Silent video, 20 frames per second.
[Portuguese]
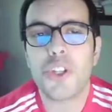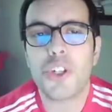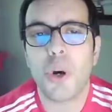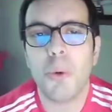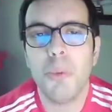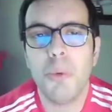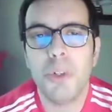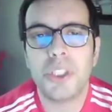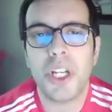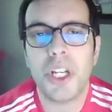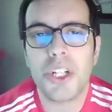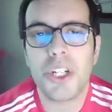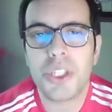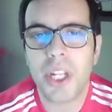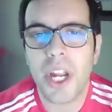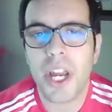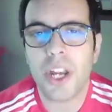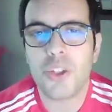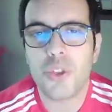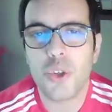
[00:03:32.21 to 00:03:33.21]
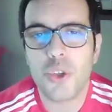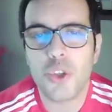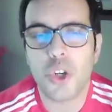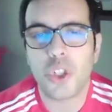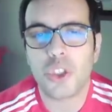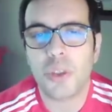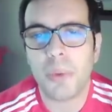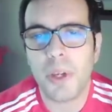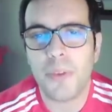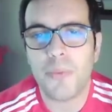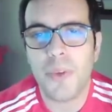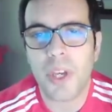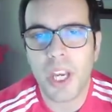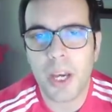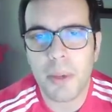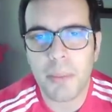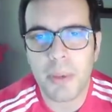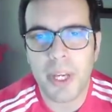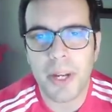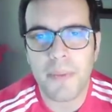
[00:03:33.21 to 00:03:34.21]
com muitas três no jogo do
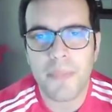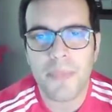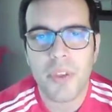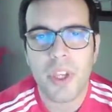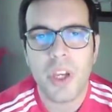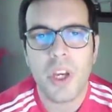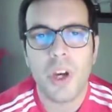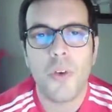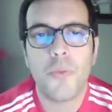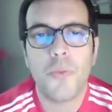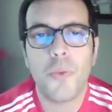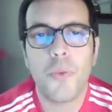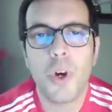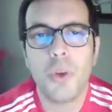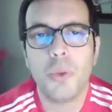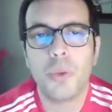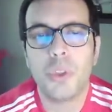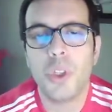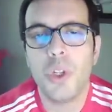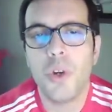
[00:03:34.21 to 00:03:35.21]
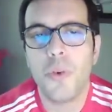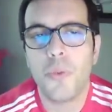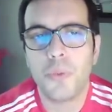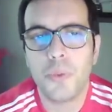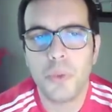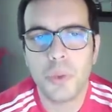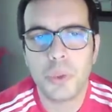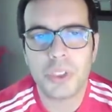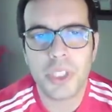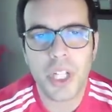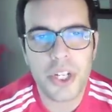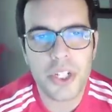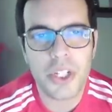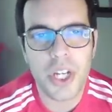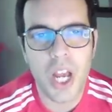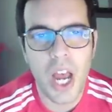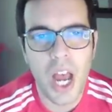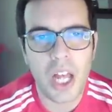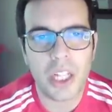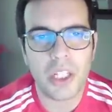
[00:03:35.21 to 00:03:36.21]
Benfica B. Foi um triunfo no
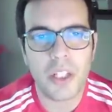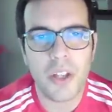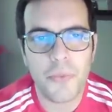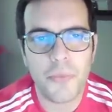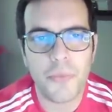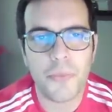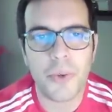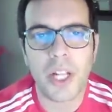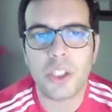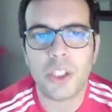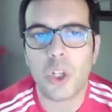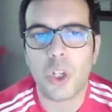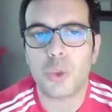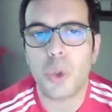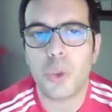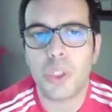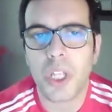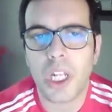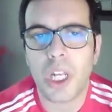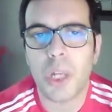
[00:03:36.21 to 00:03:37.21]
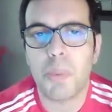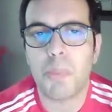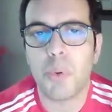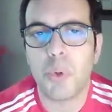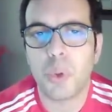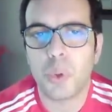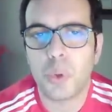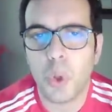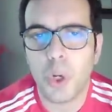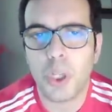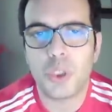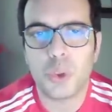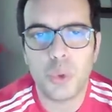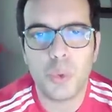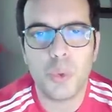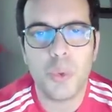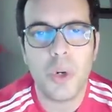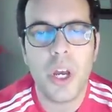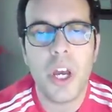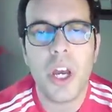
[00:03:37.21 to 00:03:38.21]
Seixal frente ao Tondela por
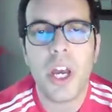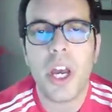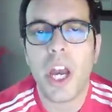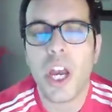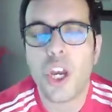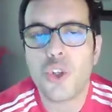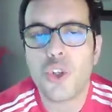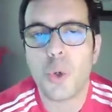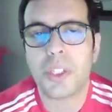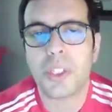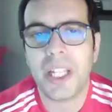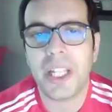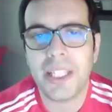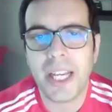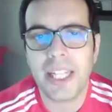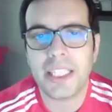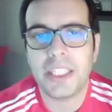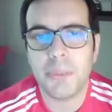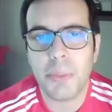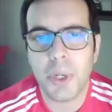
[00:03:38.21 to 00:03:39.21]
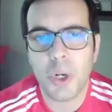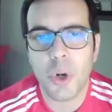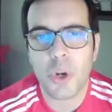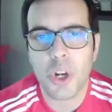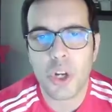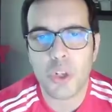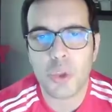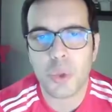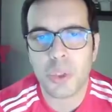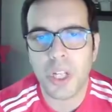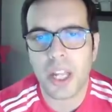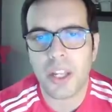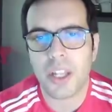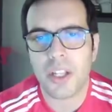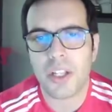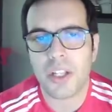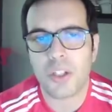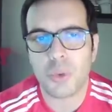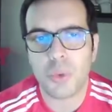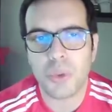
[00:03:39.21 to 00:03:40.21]
2-1, em jogo da 19 jornada
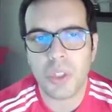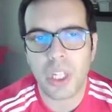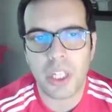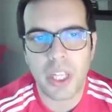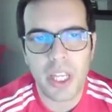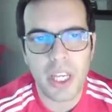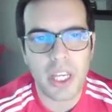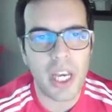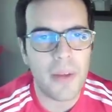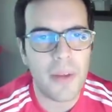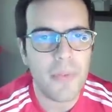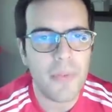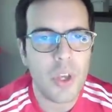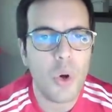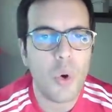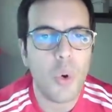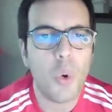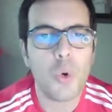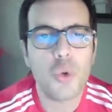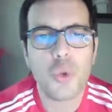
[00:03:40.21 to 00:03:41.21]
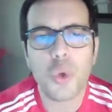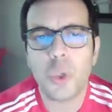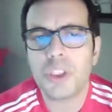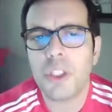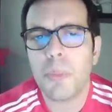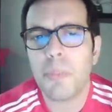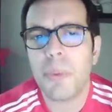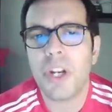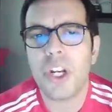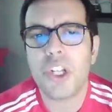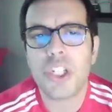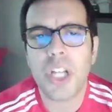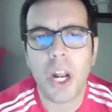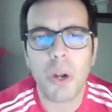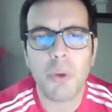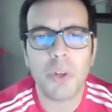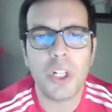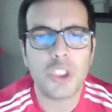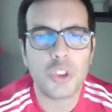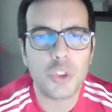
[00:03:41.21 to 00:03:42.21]
da Segunda Liga. Os gols apenas
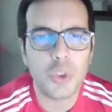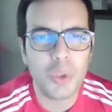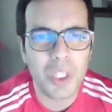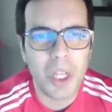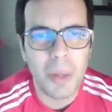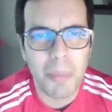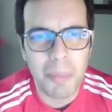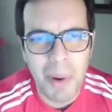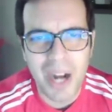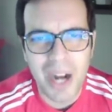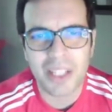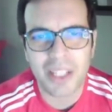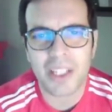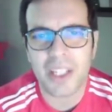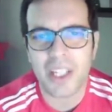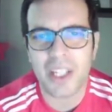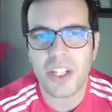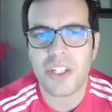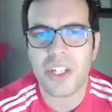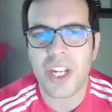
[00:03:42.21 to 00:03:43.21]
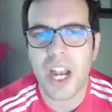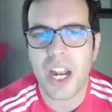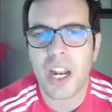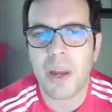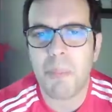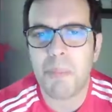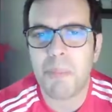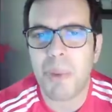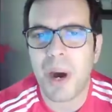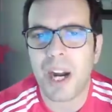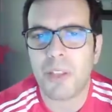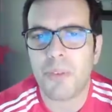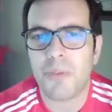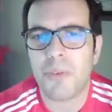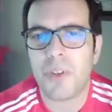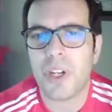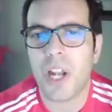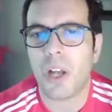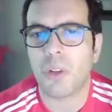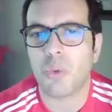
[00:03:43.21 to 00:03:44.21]
chegaram na segunda parte e já na parte
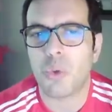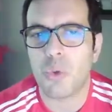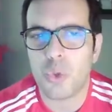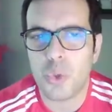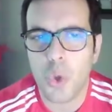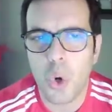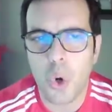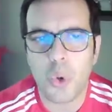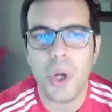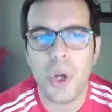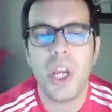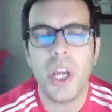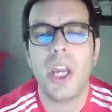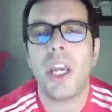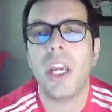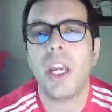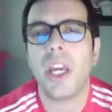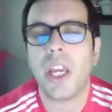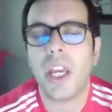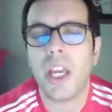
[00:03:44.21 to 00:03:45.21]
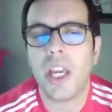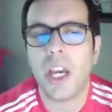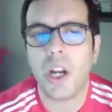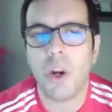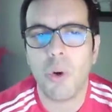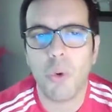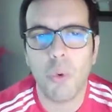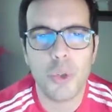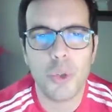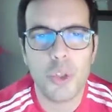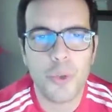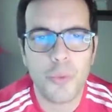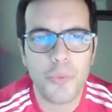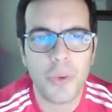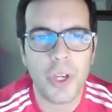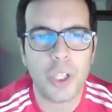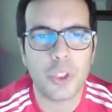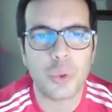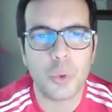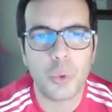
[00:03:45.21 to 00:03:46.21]
final do jogo. Henrique Araújo
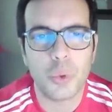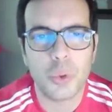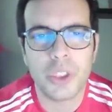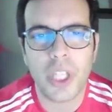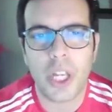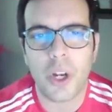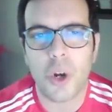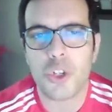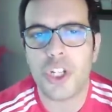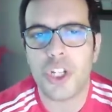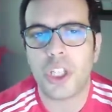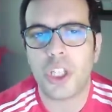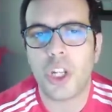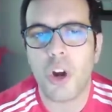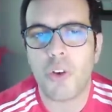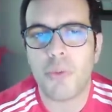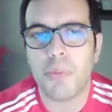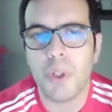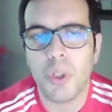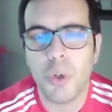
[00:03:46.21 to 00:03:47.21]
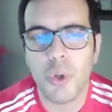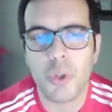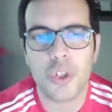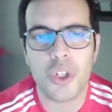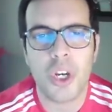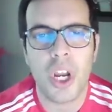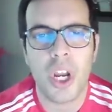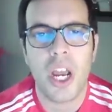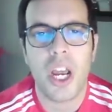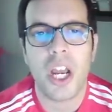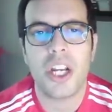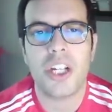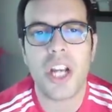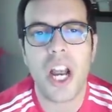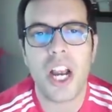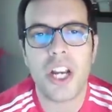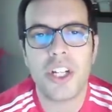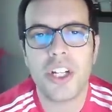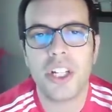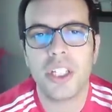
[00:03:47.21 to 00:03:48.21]
fez 1-0 um aos 69 minutos.
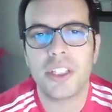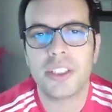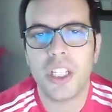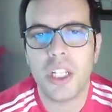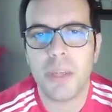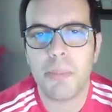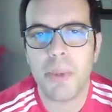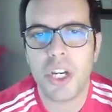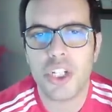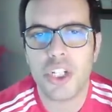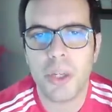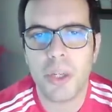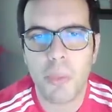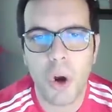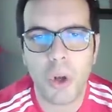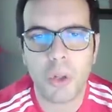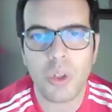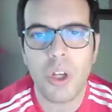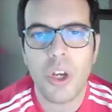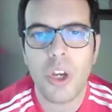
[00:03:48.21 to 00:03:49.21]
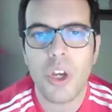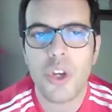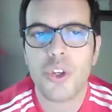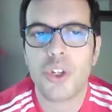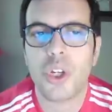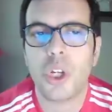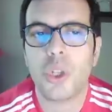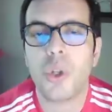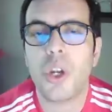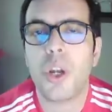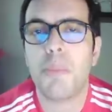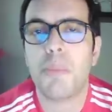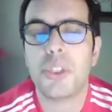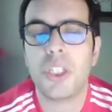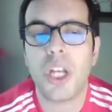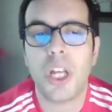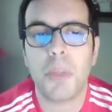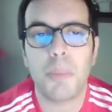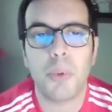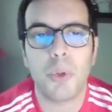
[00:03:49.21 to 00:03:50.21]
Já Gilson Benchimol, jogador
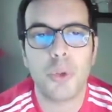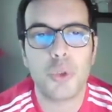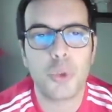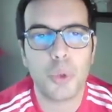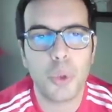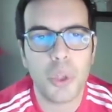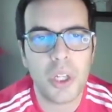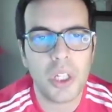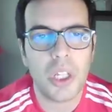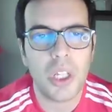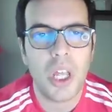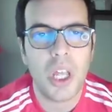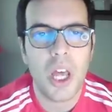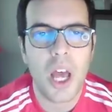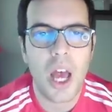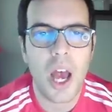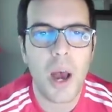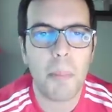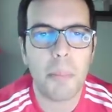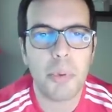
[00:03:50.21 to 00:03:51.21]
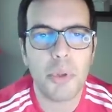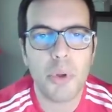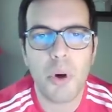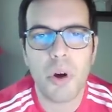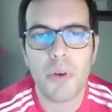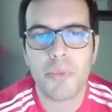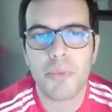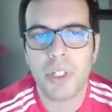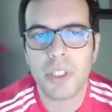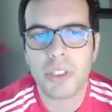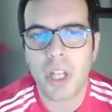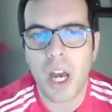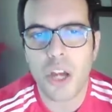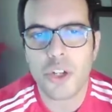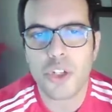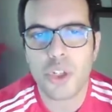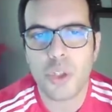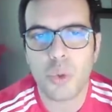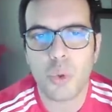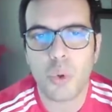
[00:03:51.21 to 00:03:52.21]
emprestado pelo Estoril, ampliou a
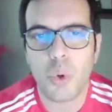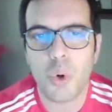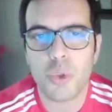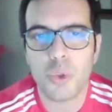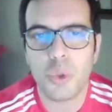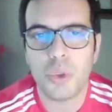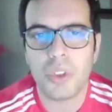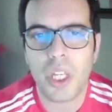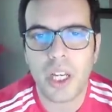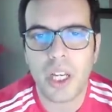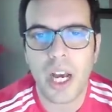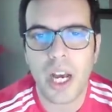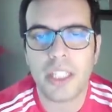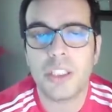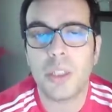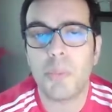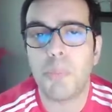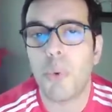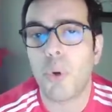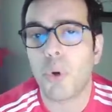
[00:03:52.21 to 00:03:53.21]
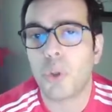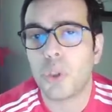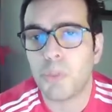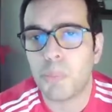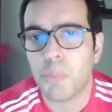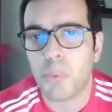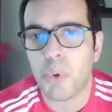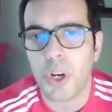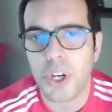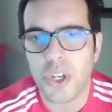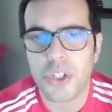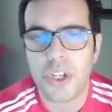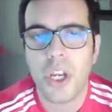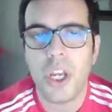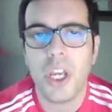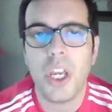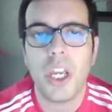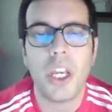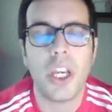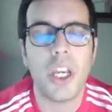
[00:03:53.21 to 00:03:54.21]
vantagem do conjunto da casa pouco depois.
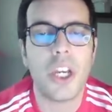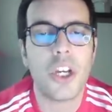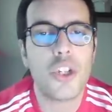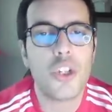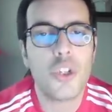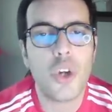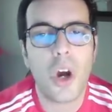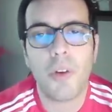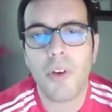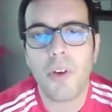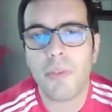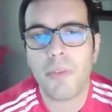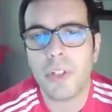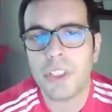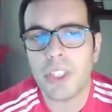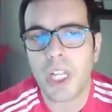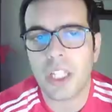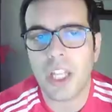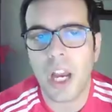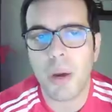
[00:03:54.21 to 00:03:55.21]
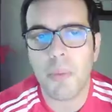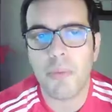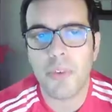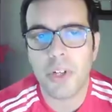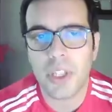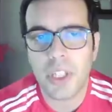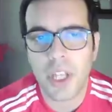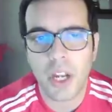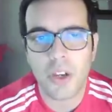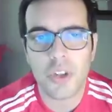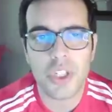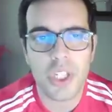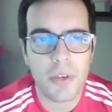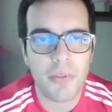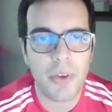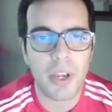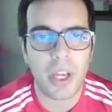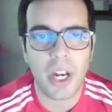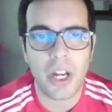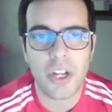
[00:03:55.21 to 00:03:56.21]
Este jovem avançado cabo-verdiano
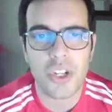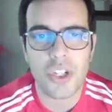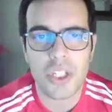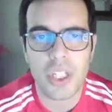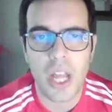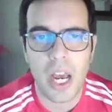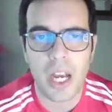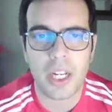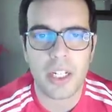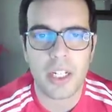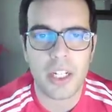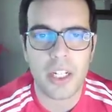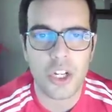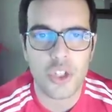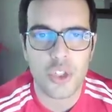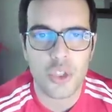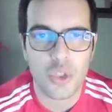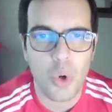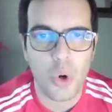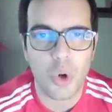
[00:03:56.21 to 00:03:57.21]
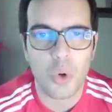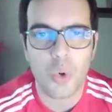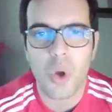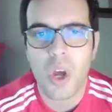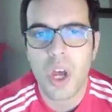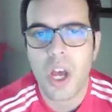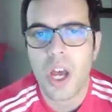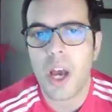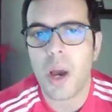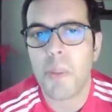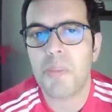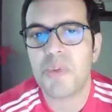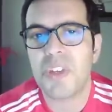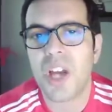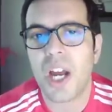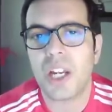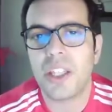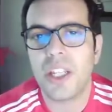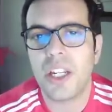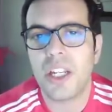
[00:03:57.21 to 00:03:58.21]
esteve em grande destaque neste jogo,
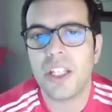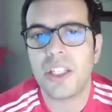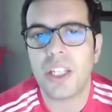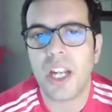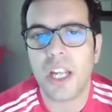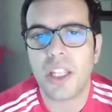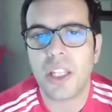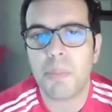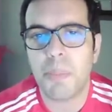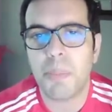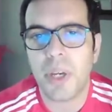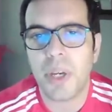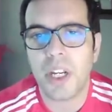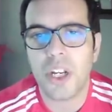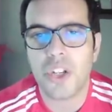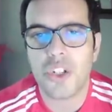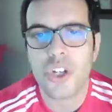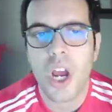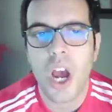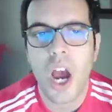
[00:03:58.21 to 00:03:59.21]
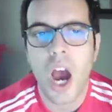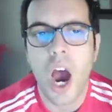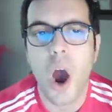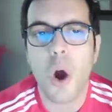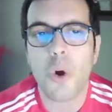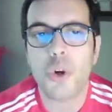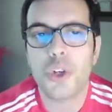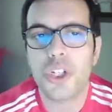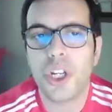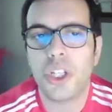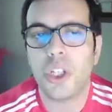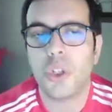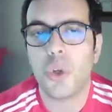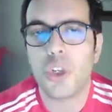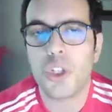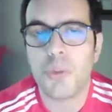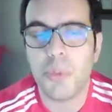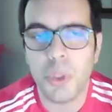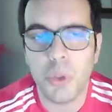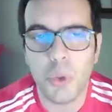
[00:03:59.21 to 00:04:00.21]
apesar de ter entrado apenas aos
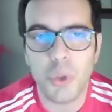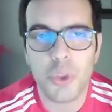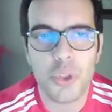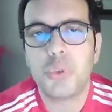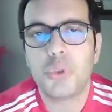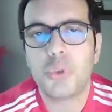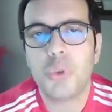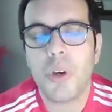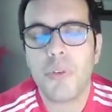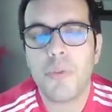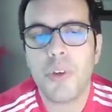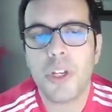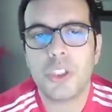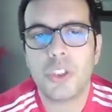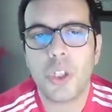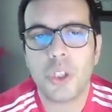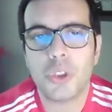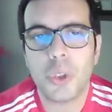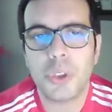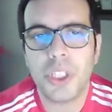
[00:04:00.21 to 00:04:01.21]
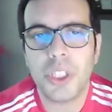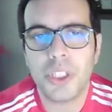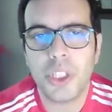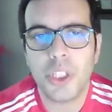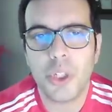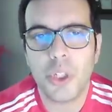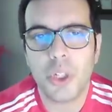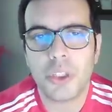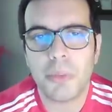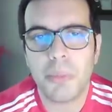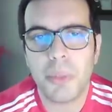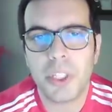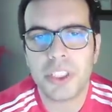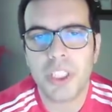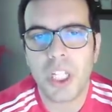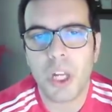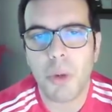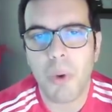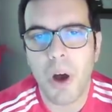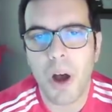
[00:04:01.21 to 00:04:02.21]
62 minutos. Sua vez, aos 88,
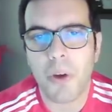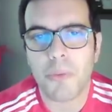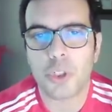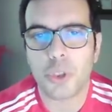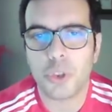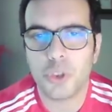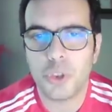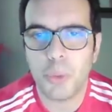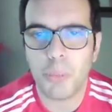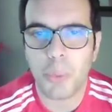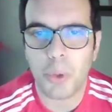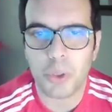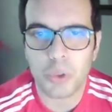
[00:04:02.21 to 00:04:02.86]
Marcelo Alves reduziu para o